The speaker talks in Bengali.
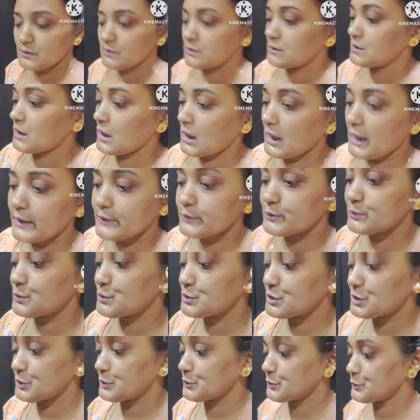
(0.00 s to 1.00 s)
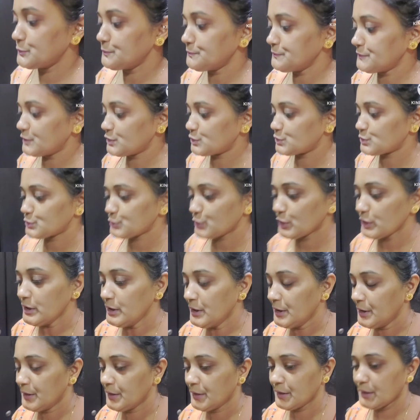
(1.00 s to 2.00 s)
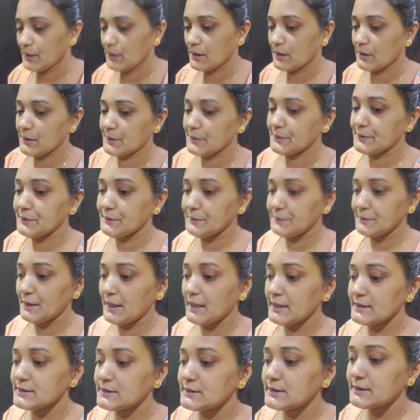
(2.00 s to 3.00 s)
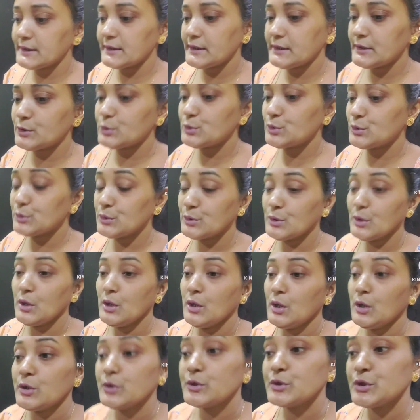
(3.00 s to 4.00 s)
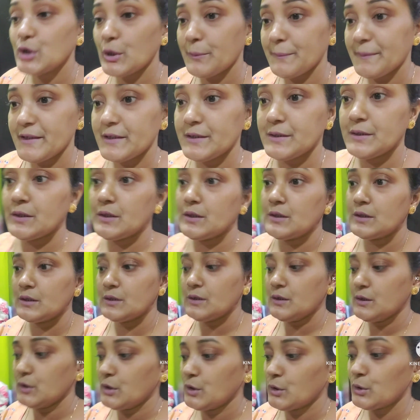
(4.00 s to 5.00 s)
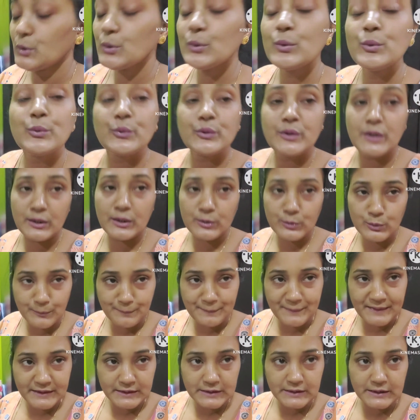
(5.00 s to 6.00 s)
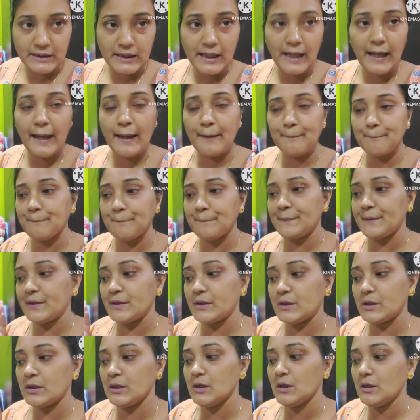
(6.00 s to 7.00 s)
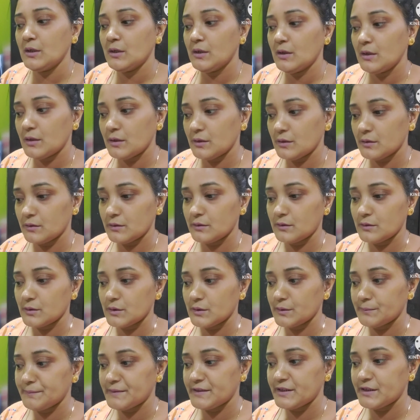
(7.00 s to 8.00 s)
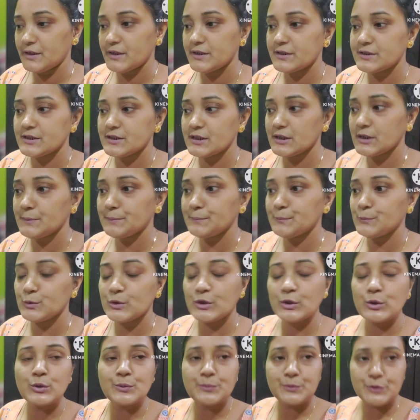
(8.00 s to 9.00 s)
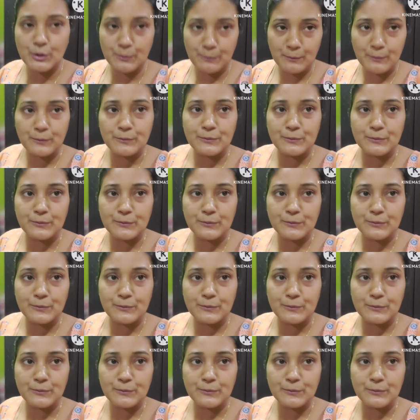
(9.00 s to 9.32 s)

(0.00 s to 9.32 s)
আর তো সেরকম কিছু নয় আর আজকে তো সবাইকে গুরু নানক বার্থডে হ্যাপি মানে এটা বোধহয় খুব সম্ভবত